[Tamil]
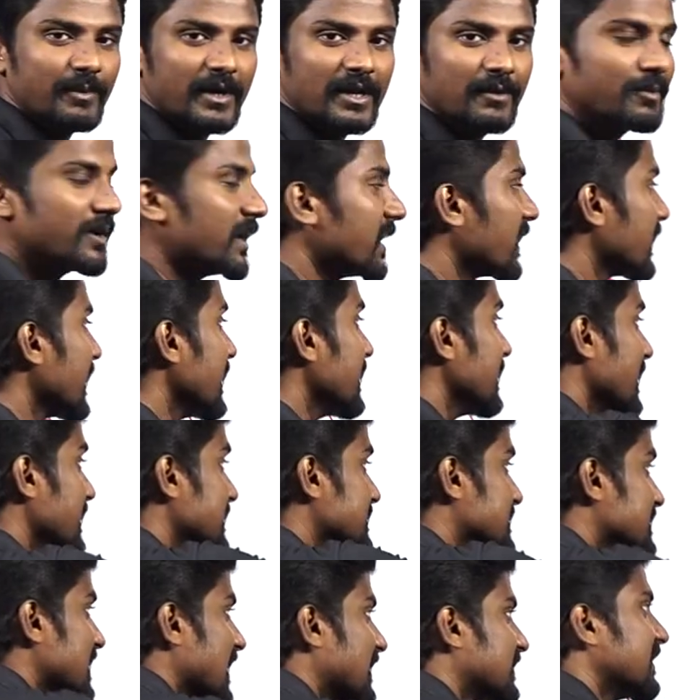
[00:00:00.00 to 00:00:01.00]
பண்ணி பாருங்க
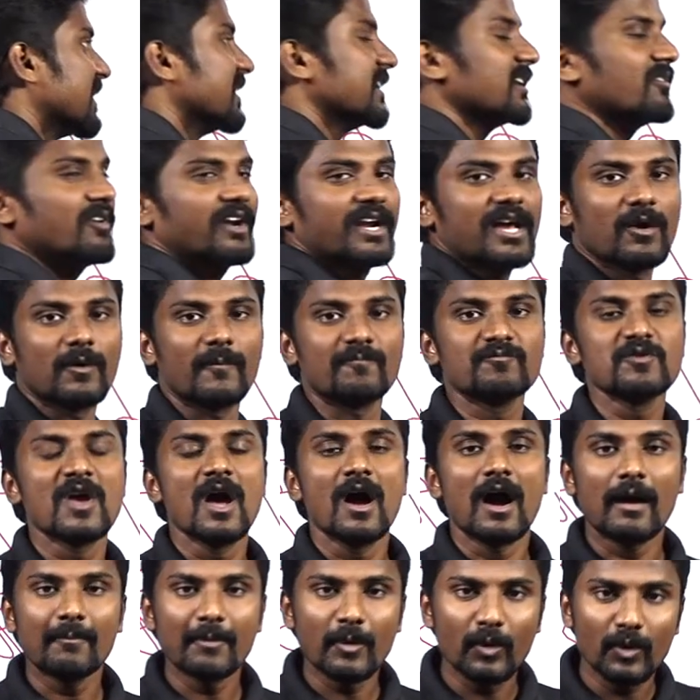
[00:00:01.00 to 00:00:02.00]
எக்ஸாக்டா டிவைட் ஆகும்
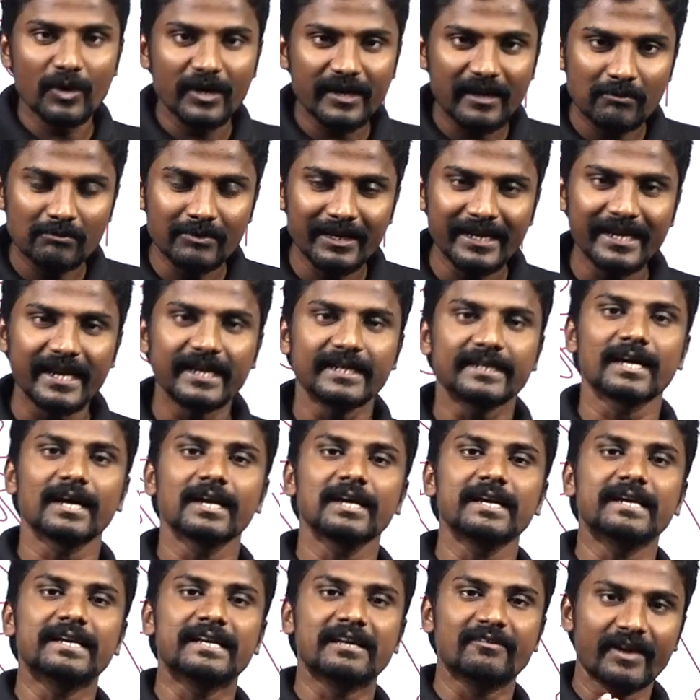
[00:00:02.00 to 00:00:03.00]
அப்போ ஒரு நம்பர்
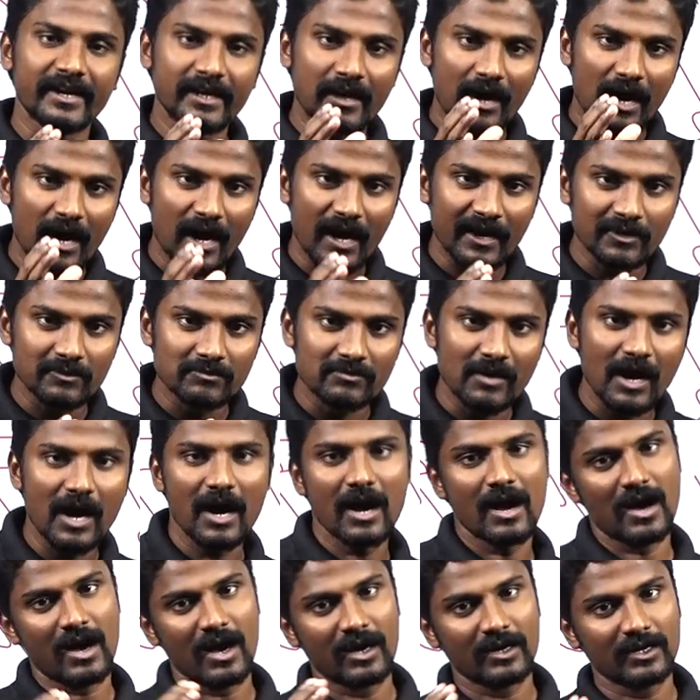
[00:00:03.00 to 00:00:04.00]
எட்டால டிவைட் ஆகுமா
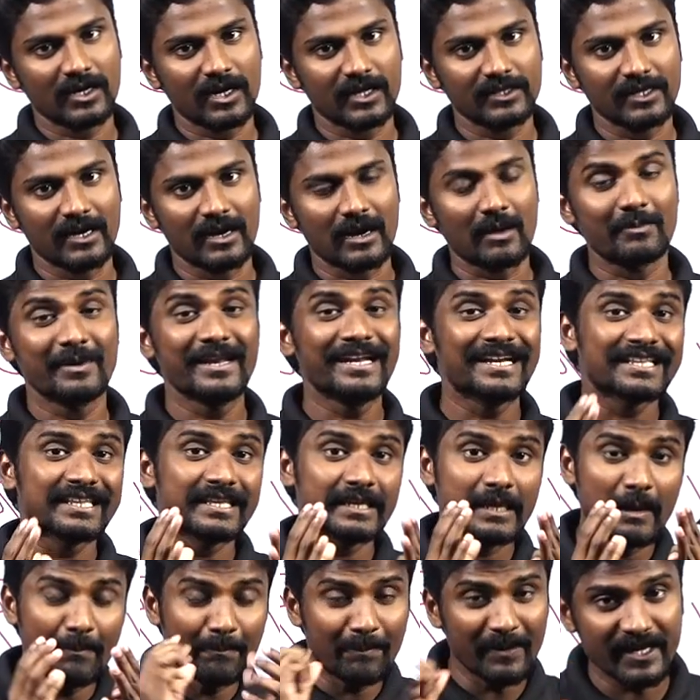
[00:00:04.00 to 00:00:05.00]
ஆகாதா அப்படின்றத
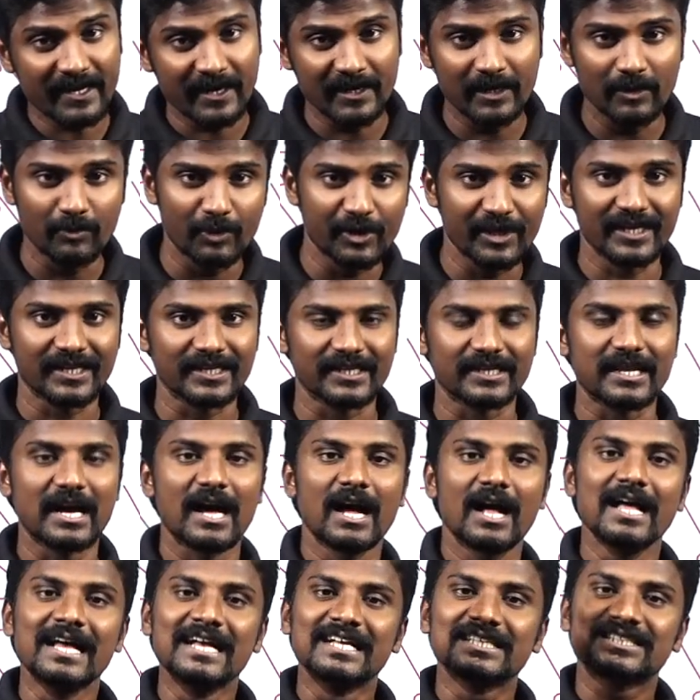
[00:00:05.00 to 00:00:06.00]
எப்படி கண்டுபிடிக்கிறதுனா
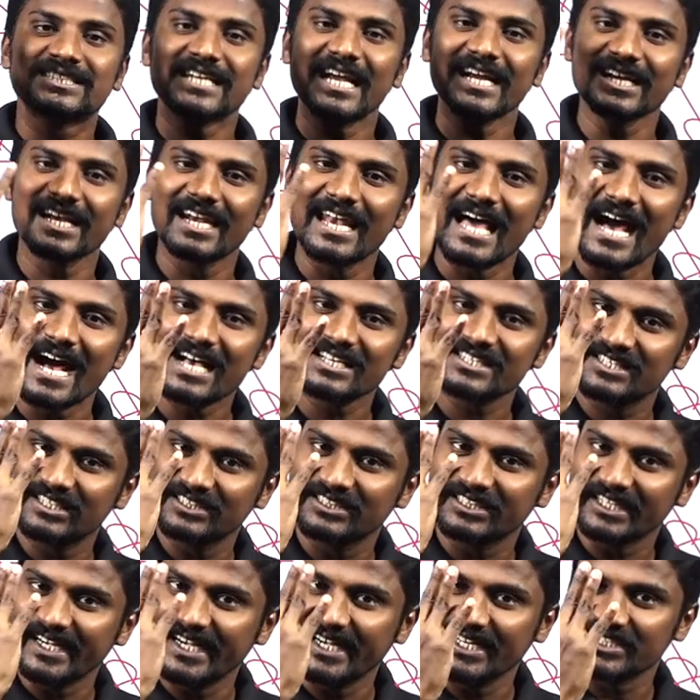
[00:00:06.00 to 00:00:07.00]
செக் லாஸ்ட்
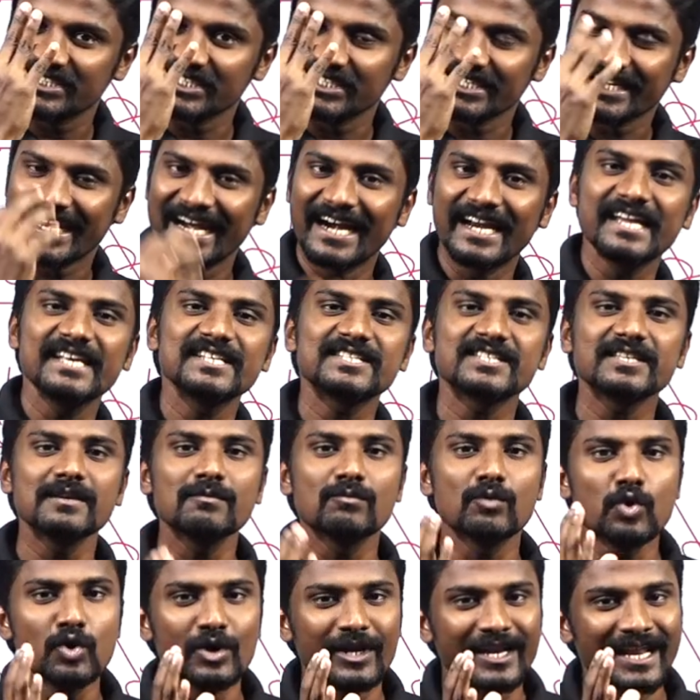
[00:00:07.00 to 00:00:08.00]
த்ரீ டிஜிட் கடைசி
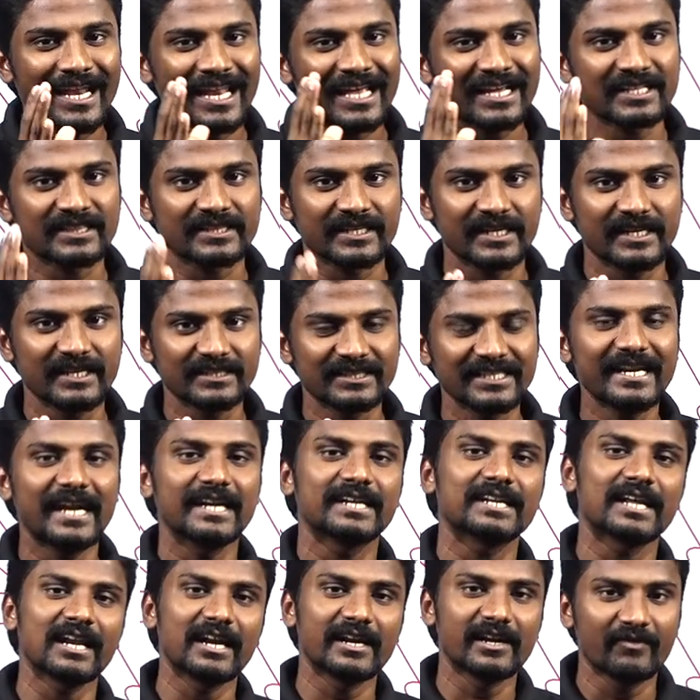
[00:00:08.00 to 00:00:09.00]
மூன்று இலக்கத்தை எடுத்து
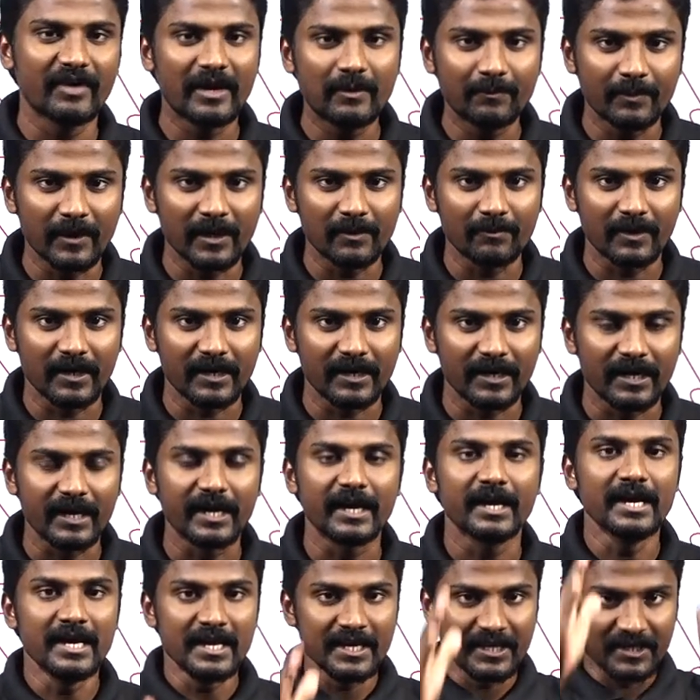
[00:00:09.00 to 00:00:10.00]
எட்டால டிவைட் பண்ணி பாருங்க
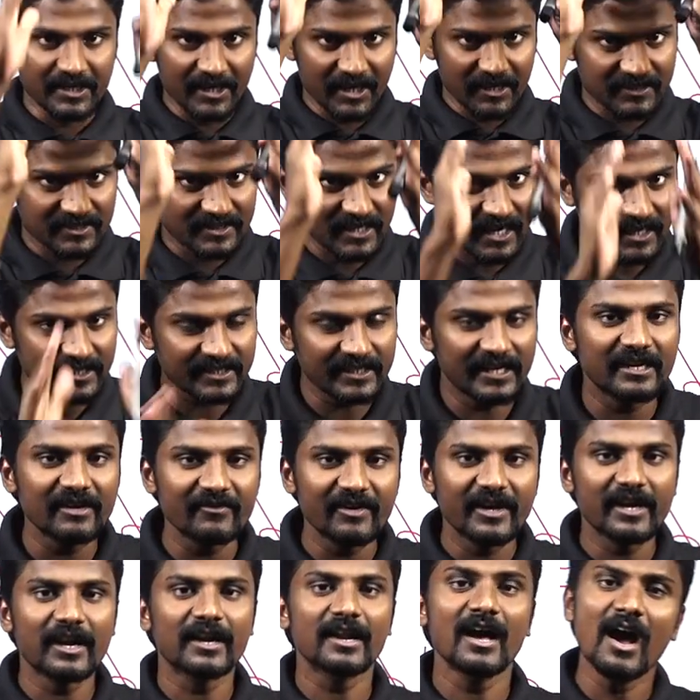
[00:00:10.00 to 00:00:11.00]
எக்ஸாக்டா
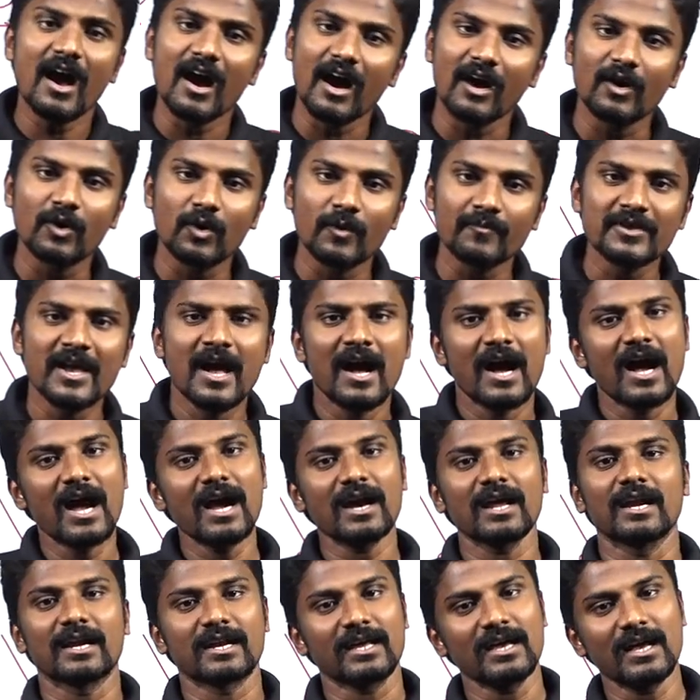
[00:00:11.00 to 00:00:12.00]
டிவைட் ஆனா ஆகும்
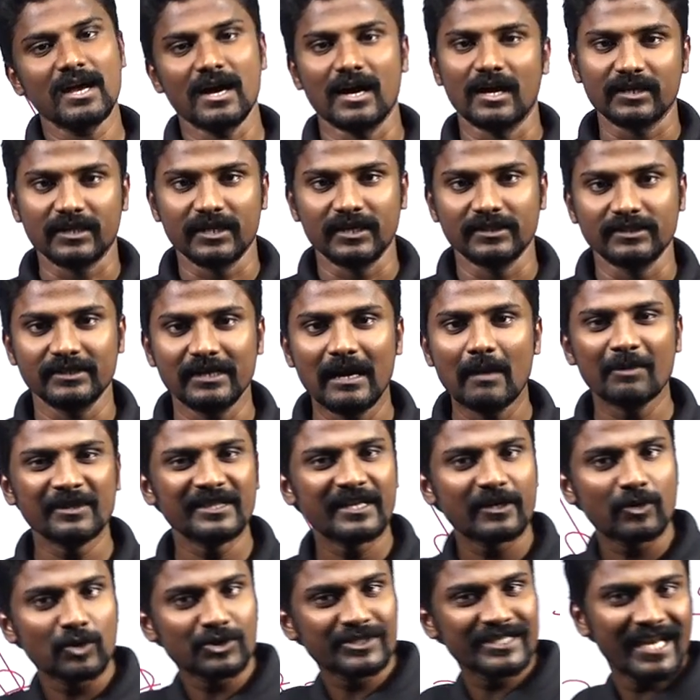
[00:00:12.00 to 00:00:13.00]
ஆகலனா ஆகாது அப்போ
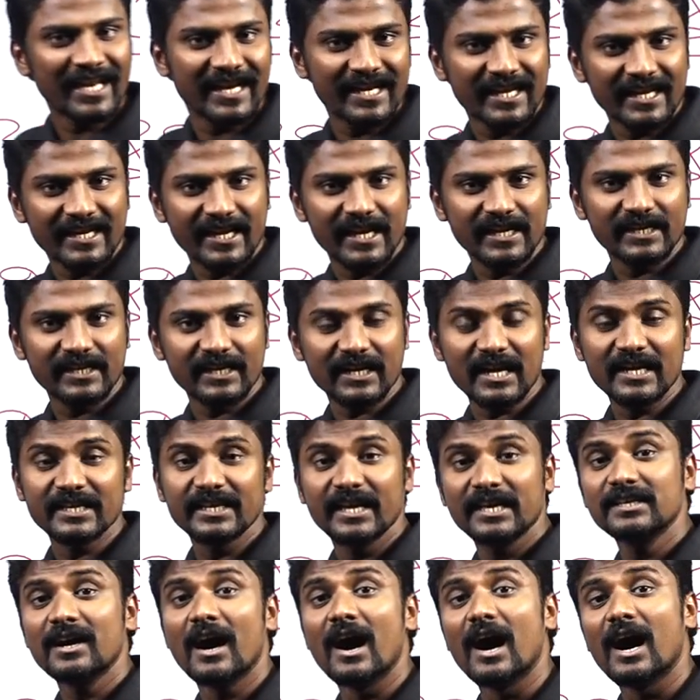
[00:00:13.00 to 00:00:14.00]
இந்த கொஸ்டின்ல என்ன கேட்டிருக்கிறான்
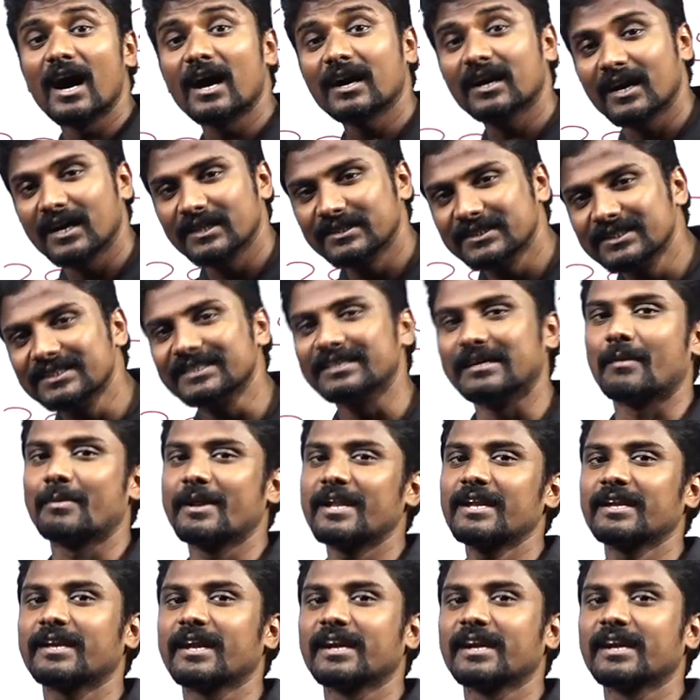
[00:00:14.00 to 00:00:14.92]
எது ஆகாது அப்படின்னு